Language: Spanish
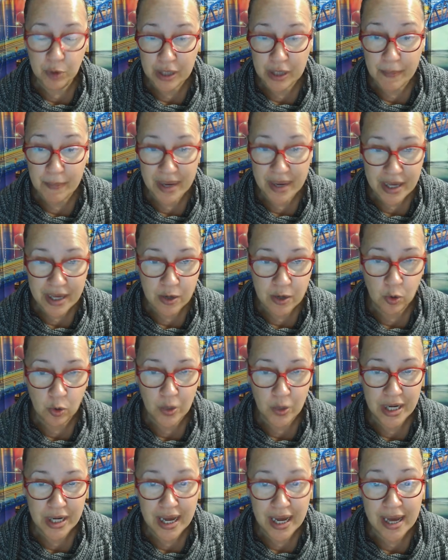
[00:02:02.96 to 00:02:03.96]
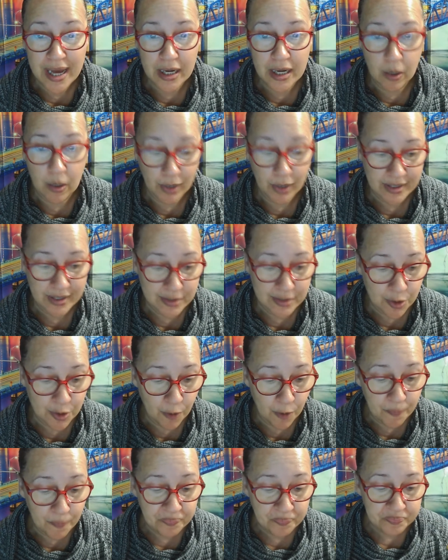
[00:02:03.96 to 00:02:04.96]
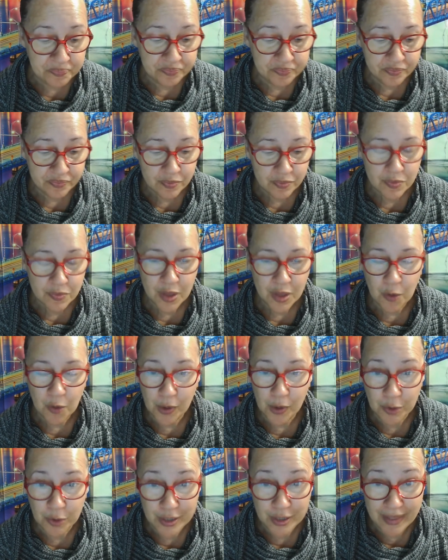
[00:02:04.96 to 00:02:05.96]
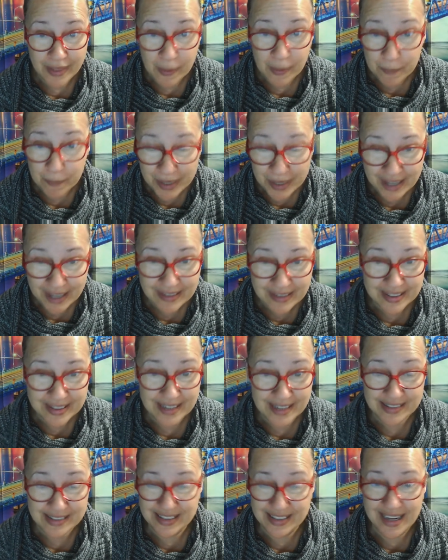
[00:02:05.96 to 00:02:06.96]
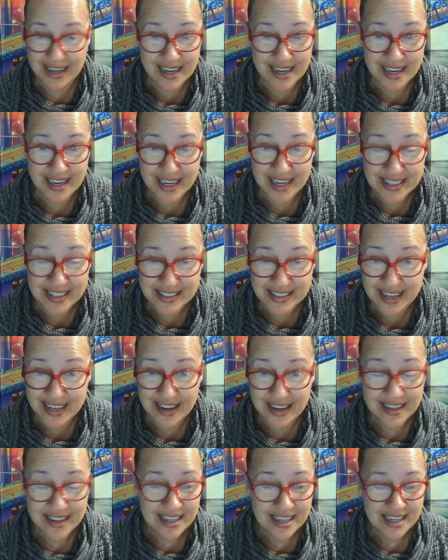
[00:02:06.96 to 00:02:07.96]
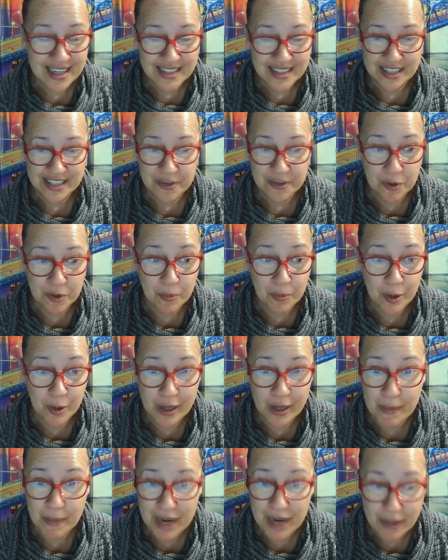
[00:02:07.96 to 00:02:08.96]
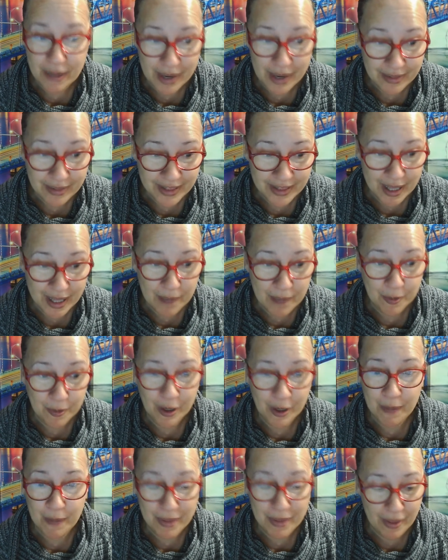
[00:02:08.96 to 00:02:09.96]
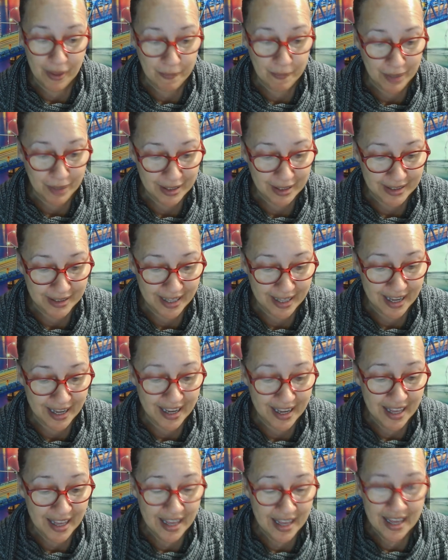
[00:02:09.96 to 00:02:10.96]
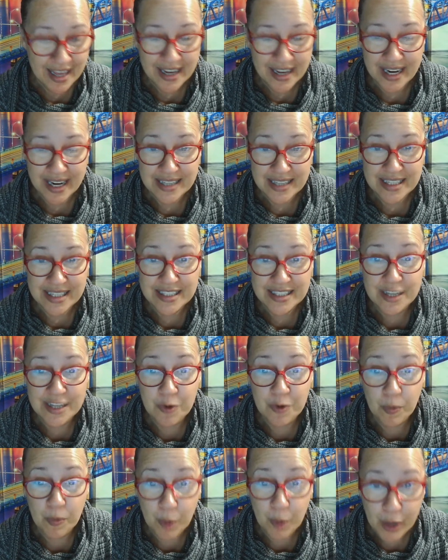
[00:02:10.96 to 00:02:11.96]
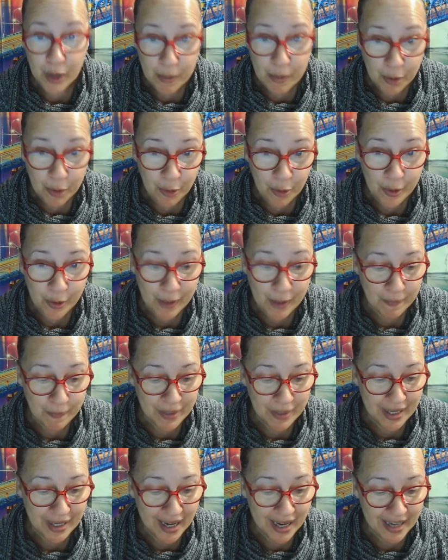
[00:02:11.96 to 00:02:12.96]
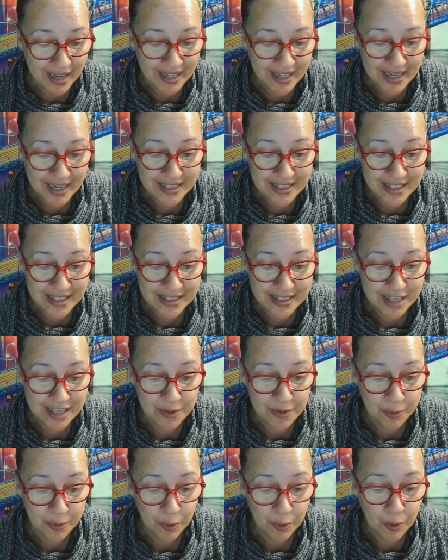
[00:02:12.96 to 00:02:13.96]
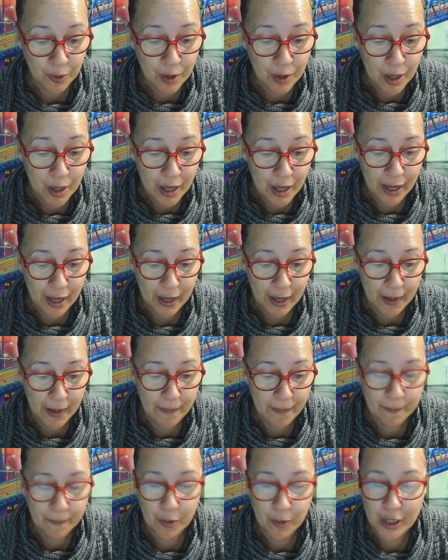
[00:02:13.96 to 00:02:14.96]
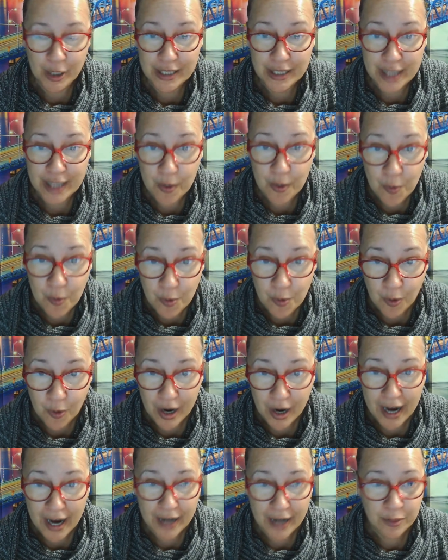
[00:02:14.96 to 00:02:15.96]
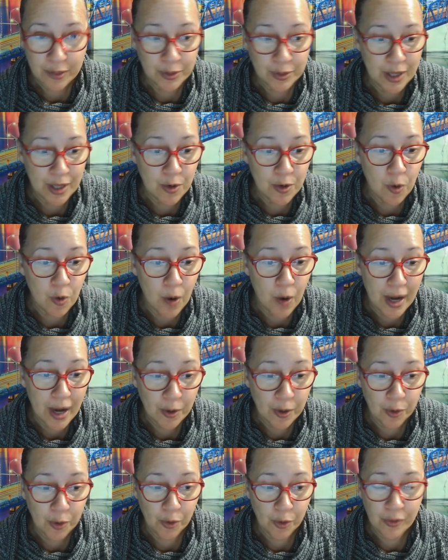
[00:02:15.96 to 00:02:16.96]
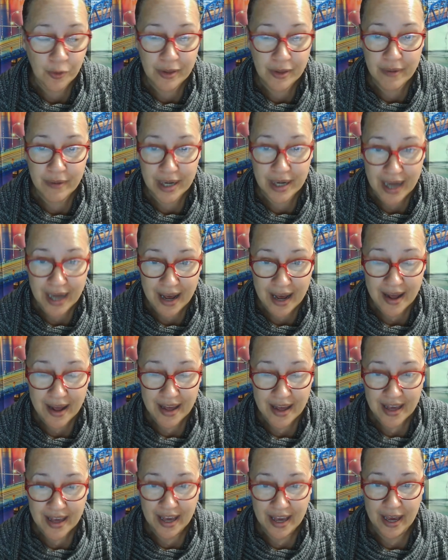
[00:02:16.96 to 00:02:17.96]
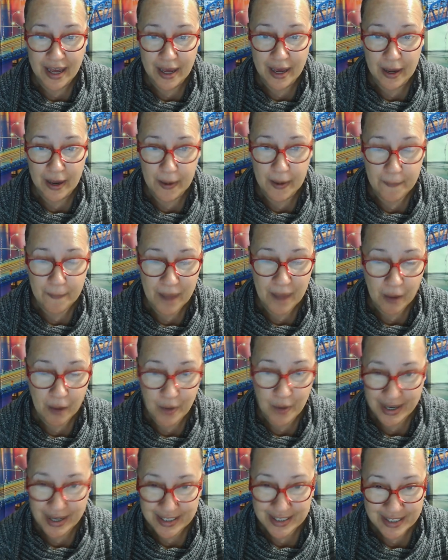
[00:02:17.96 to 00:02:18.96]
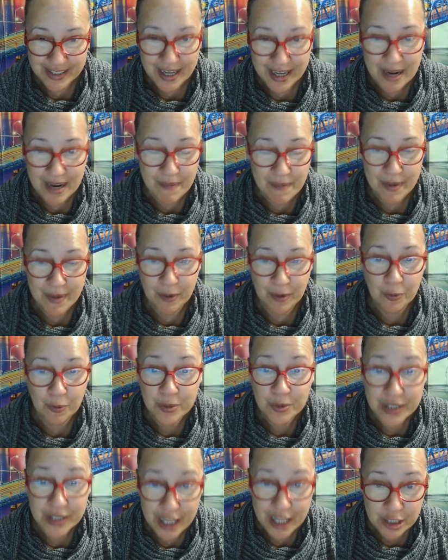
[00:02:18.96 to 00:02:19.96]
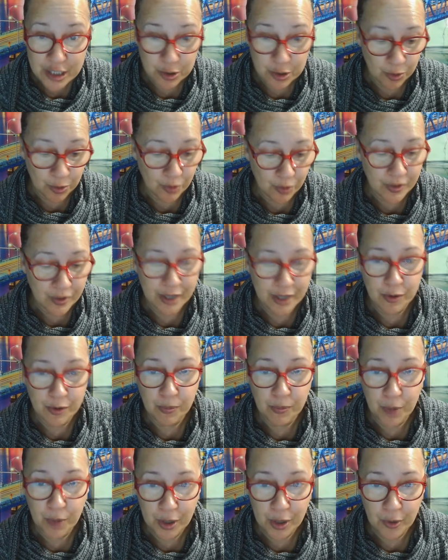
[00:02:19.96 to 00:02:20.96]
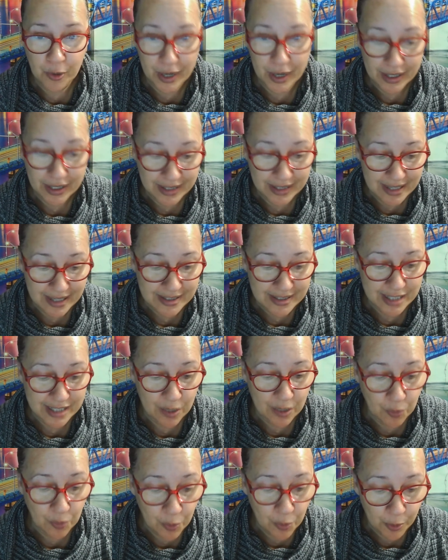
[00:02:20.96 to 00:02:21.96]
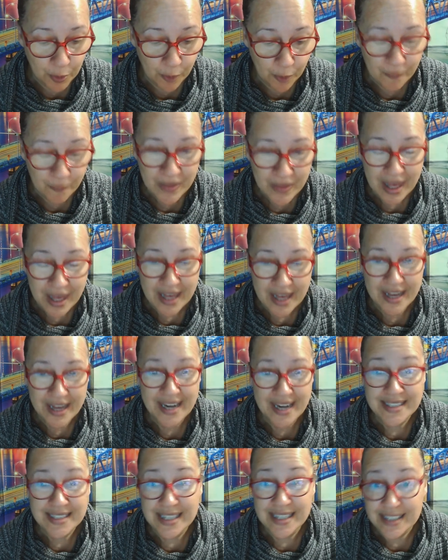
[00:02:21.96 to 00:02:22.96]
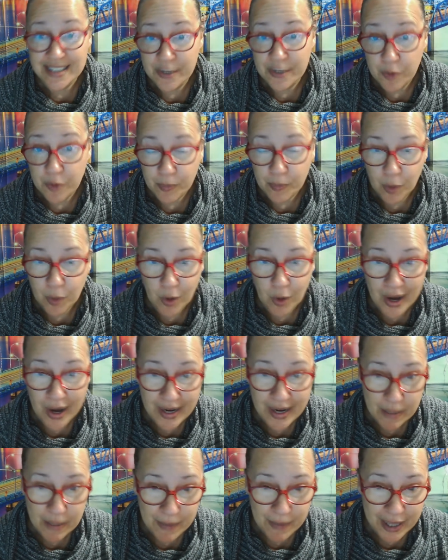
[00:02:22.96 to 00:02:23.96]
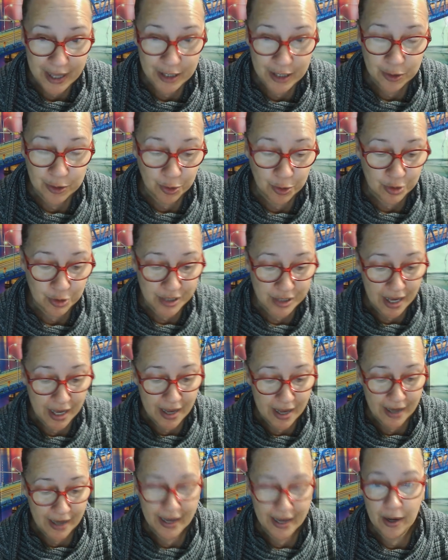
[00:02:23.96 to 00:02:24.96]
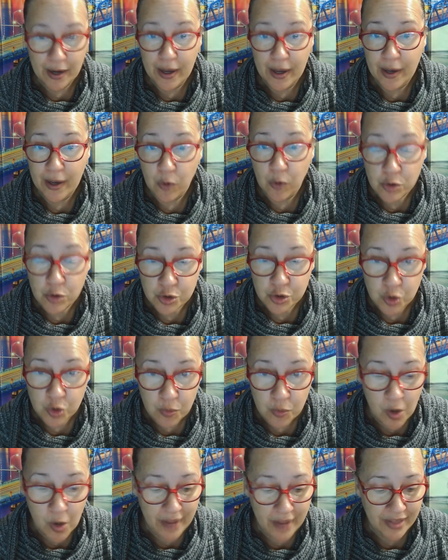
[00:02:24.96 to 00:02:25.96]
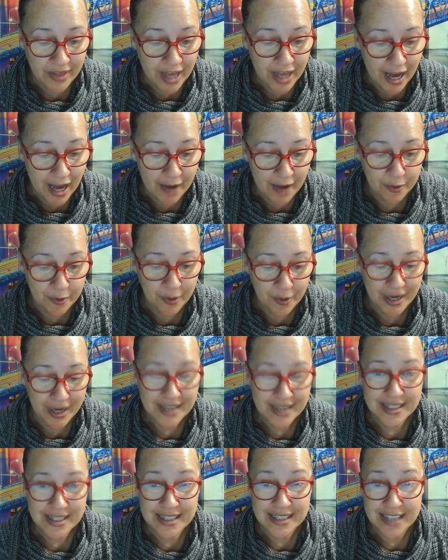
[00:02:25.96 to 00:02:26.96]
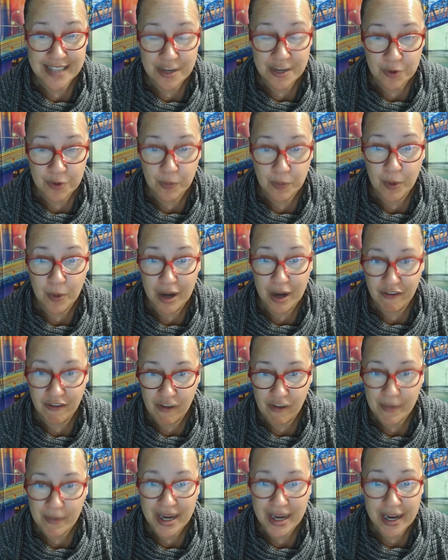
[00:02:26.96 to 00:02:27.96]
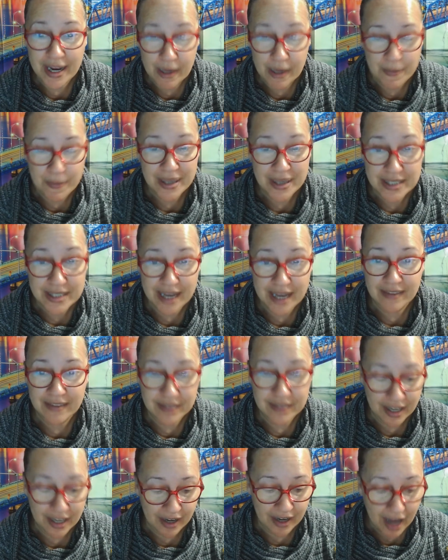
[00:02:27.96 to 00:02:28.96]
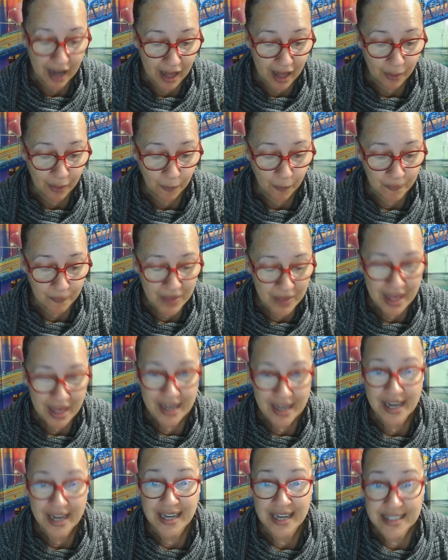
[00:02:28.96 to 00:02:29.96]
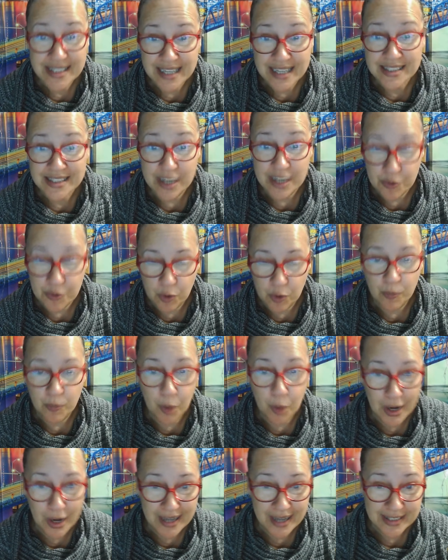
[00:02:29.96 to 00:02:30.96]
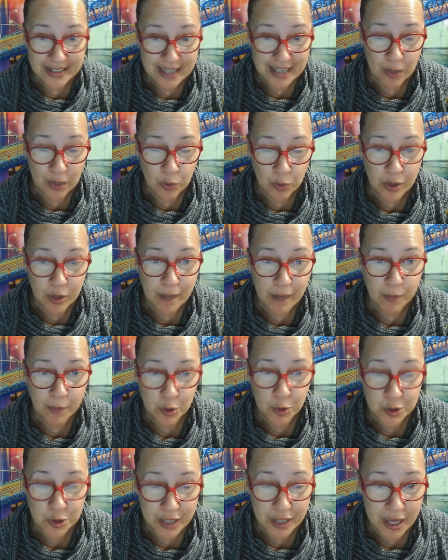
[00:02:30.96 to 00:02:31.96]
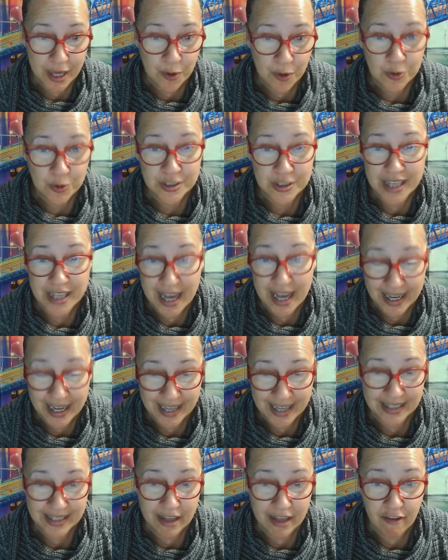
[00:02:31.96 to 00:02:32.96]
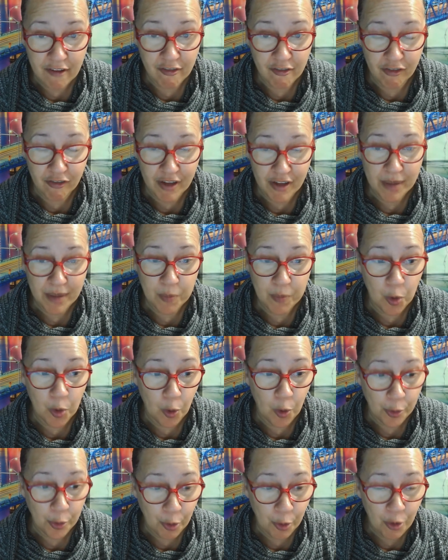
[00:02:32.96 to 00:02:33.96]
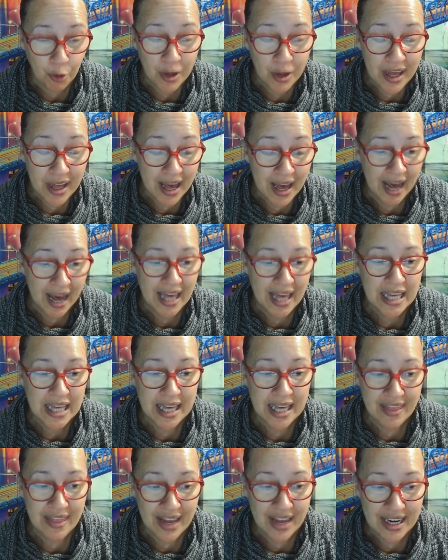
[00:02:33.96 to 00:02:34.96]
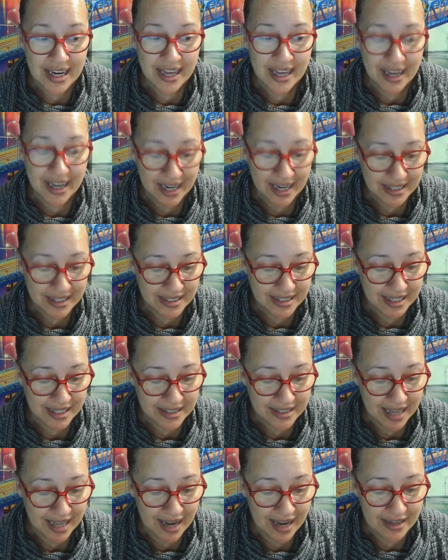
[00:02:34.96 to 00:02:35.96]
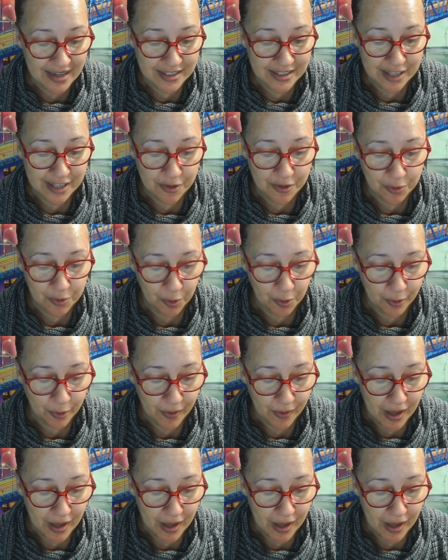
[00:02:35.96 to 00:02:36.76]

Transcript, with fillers: también incluirlas en la oración. Cuando te despiertas, darle gracias, Señor, porque me levanté, porque me desperté. Gracias, Señor, porque puedo respirar. Gracias, Señor, eh, porque tengo un hogar, tengo algo donde, ¿verdad? Eh, aguarecerme o un techo donde yo puedo estar seguro. Gracias, Señor, por los alimentos que consumo a diario. Gracias Señor por la familia que me has entregado. Gracias Señor por la salud que poseo, sea que estés enfermo o no. Hay que darle gracias al Señor.